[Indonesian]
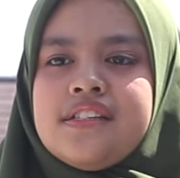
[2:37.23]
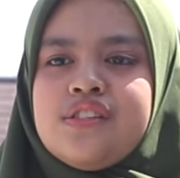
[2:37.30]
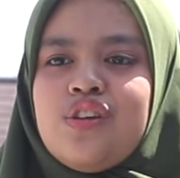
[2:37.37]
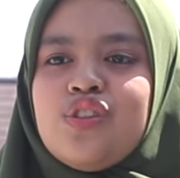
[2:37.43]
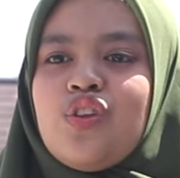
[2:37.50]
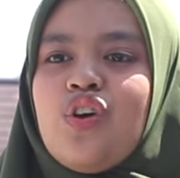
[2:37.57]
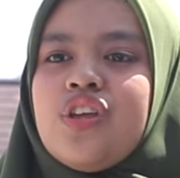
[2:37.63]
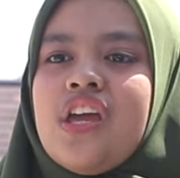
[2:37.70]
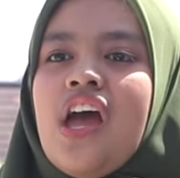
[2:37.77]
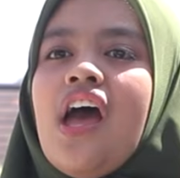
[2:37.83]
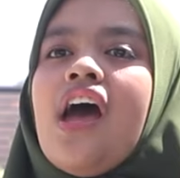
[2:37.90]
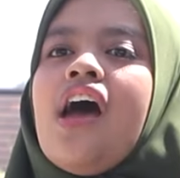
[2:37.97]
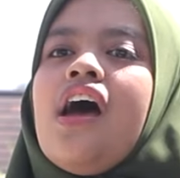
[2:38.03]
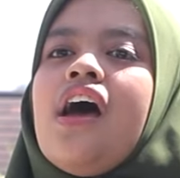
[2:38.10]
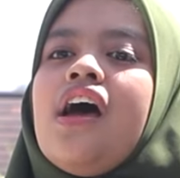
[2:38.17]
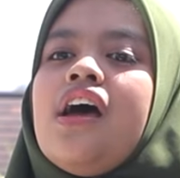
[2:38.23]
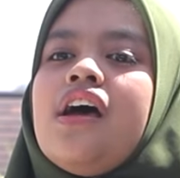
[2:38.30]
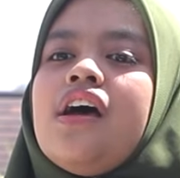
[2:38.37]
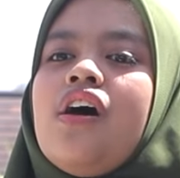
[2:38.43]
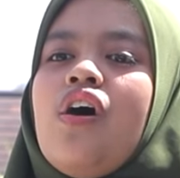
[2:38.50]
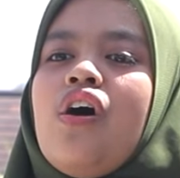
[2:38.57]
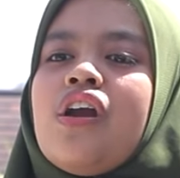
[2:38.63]
Contohnya,
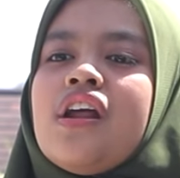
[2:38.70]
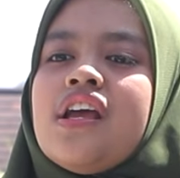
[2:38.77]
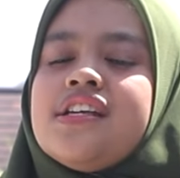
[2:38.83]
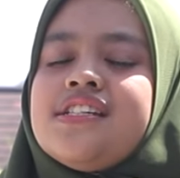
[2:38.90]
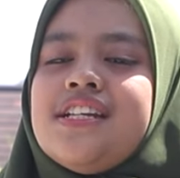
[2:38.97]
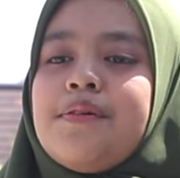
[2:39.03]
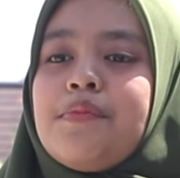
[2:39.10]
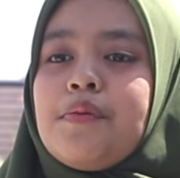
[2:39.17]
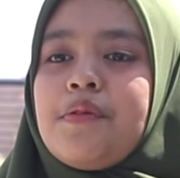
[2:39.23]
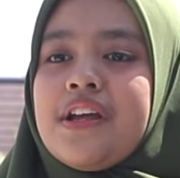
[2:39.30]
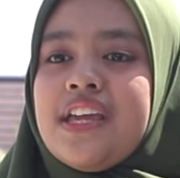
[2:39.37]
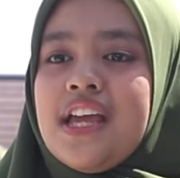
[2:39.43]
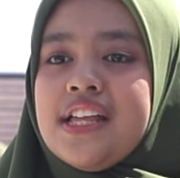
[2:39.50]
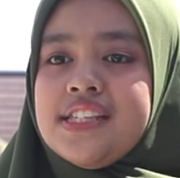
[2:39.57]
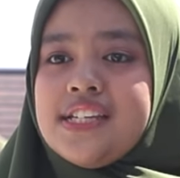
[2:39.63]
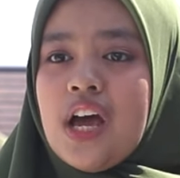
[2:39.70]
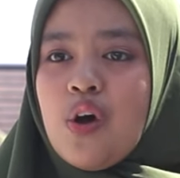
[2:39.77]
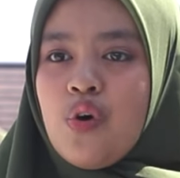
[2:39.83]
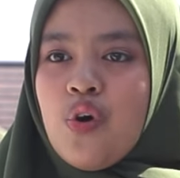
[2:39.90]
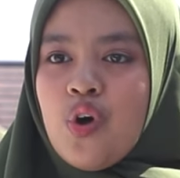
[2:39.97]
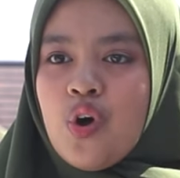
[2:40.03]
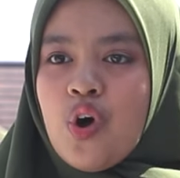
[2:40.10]
orang yang sedang berpergian
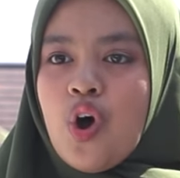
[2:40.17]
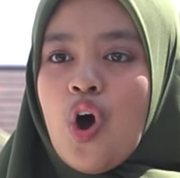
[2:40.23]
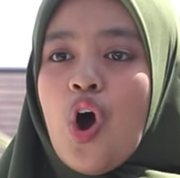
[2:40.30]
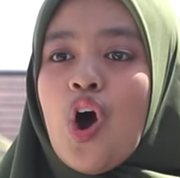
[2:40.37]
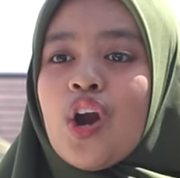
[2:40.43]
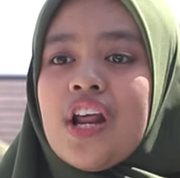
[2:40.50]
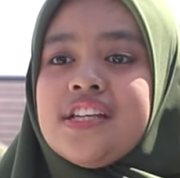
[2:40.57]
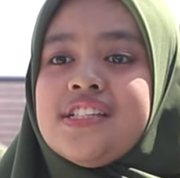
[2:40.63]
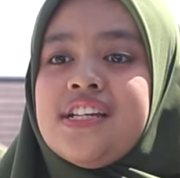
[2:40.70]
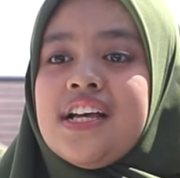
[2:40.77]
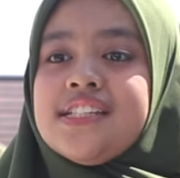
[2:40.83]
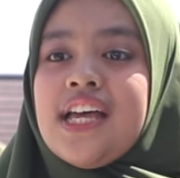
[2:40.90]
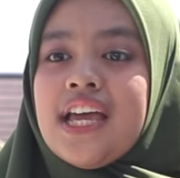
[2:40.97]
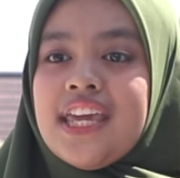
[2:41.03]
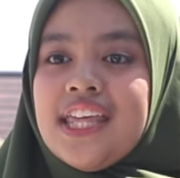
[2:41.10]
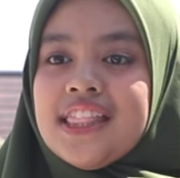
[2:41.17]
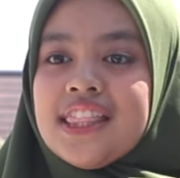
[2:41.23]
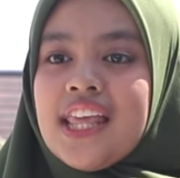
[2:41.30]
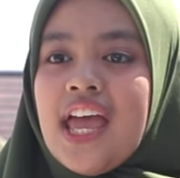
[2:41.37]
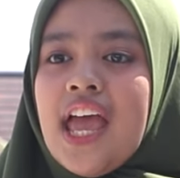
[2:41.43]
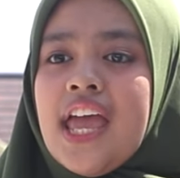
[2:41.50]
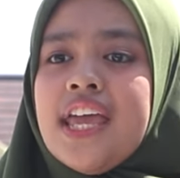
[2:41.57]
jauh orang yang sedang sakit,
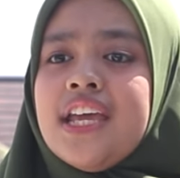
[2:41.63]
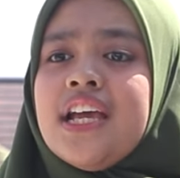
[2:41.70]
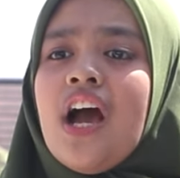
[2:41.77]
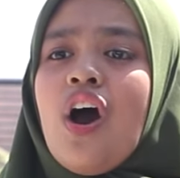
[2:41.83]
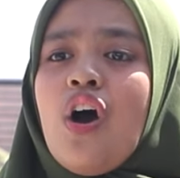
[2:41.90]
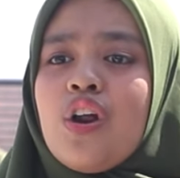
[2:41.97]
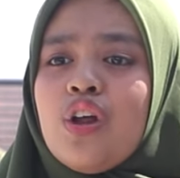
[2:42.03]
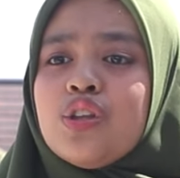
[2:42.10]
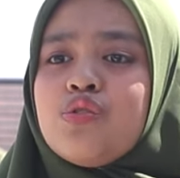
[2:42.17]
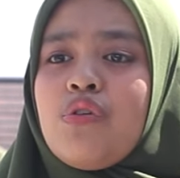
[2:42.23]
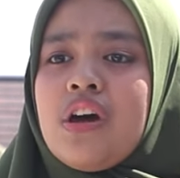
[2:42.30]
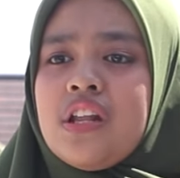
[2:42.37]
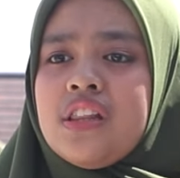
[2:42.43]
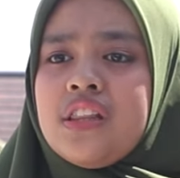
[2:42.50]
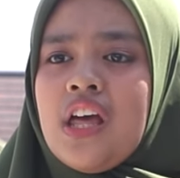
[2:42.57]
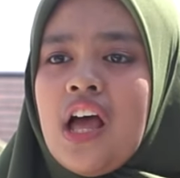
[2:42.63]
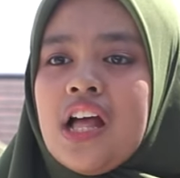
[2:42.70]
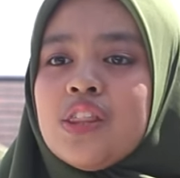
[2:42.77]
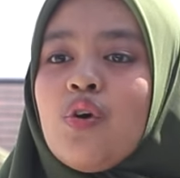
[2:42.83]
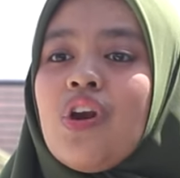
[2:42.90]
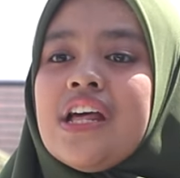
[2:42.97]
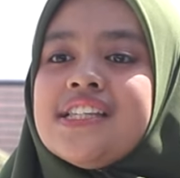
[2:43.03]
hingga orang tua renta
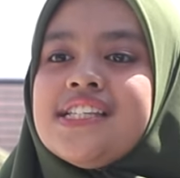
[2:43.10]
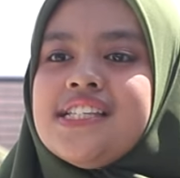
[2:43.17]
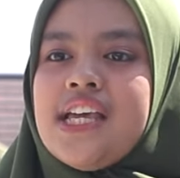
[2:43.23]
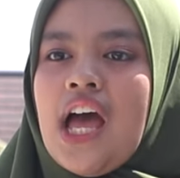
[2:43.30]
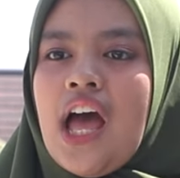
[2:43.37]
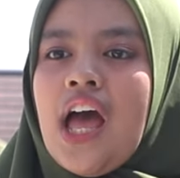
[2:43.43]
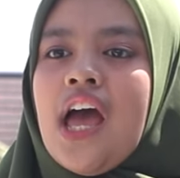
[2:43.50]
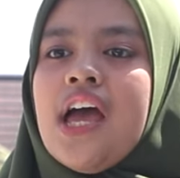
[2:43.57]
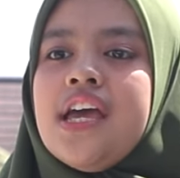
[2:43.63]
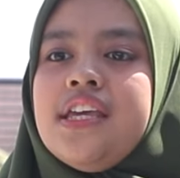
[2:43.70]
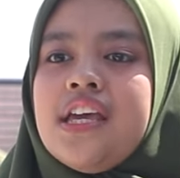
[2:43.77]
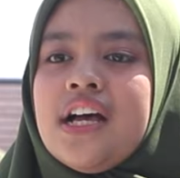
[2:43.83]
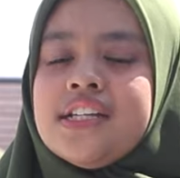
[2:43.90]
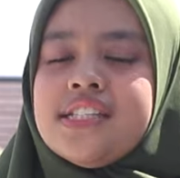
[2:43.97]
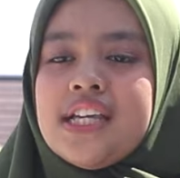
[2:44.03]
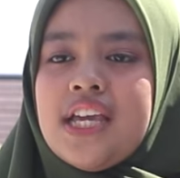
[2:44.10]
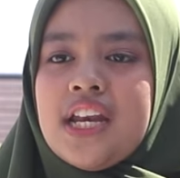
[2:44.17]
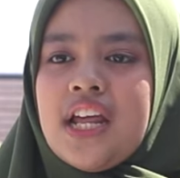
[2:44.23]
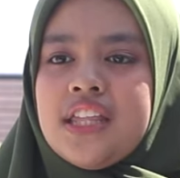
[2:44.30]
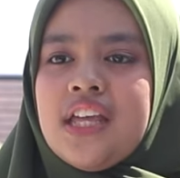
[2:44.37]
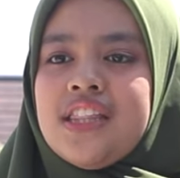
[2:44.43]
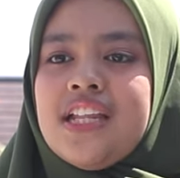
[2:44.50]
atau lansia yang
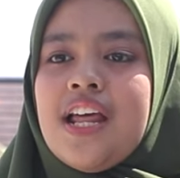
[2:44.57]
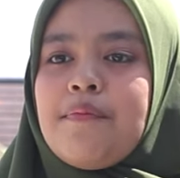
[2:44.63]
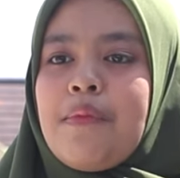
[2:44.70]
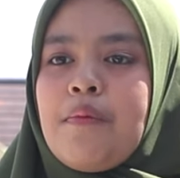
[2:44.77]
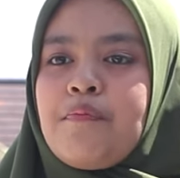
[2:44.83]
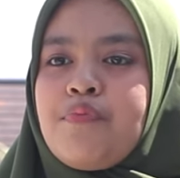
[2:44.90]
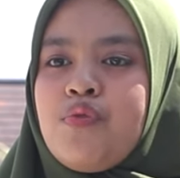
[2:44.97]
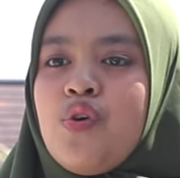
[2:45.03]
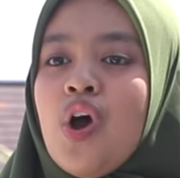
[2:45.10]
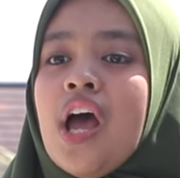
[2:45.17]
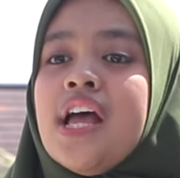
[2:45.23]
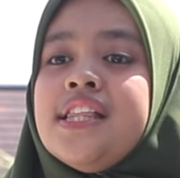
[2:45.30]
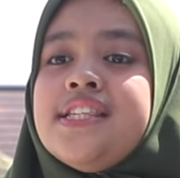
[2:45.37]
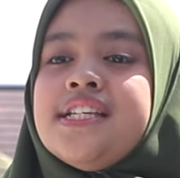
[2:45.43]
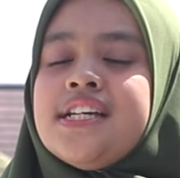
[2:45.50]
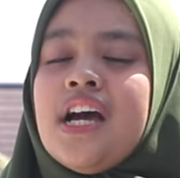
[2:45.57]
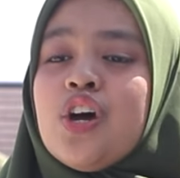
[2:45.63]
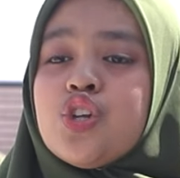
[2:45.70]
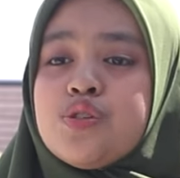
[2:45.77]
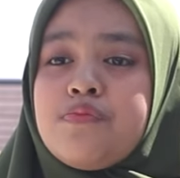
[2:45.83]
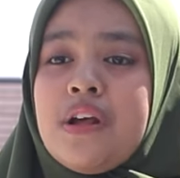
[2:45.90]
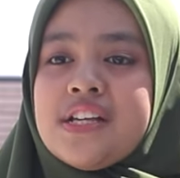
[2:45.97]
sekiranya tidak mampu jika
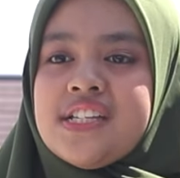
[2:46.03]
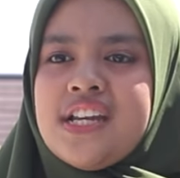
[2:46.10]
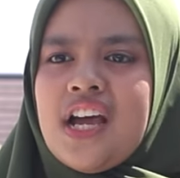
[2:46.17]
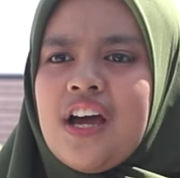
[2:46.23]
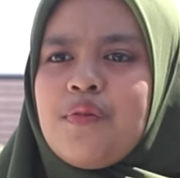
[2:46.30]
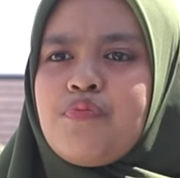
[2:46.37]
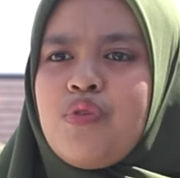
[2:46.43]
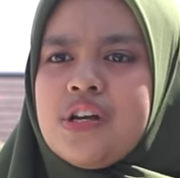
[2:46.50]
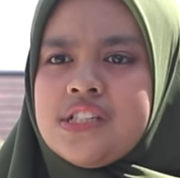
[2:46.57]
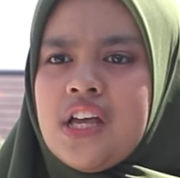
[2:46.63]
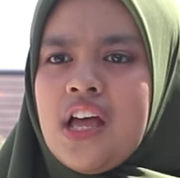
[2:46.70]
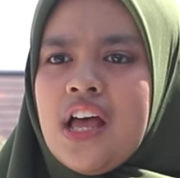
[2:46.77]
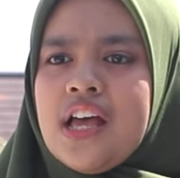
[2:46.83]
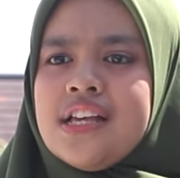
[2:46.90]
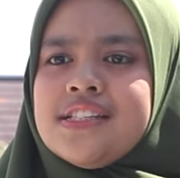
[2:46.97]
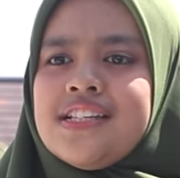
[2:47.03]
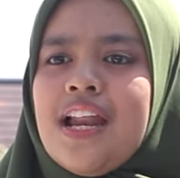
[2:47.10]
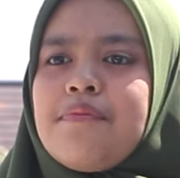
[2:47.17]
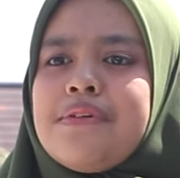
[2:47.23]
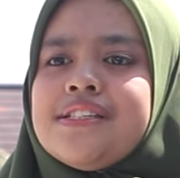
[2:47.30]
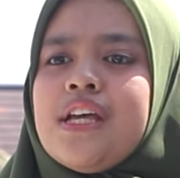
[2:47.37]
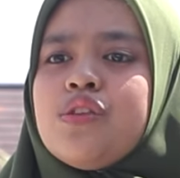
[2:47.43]
harus melaksanakan puasa
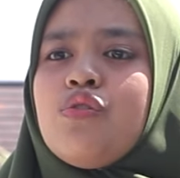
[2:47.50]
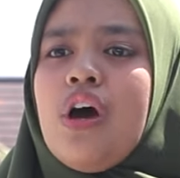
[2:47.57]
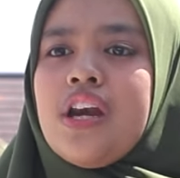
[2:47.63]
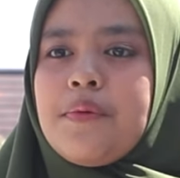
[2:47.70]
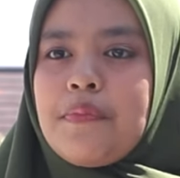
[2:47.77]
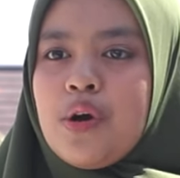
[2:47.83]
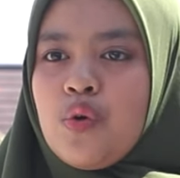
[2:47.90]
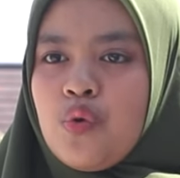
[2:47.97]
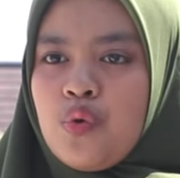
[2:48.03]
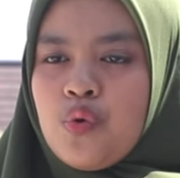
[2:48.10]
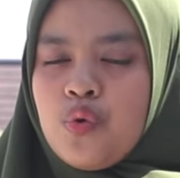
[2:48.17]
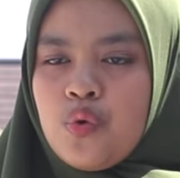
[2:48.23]
selama satu hari penuh.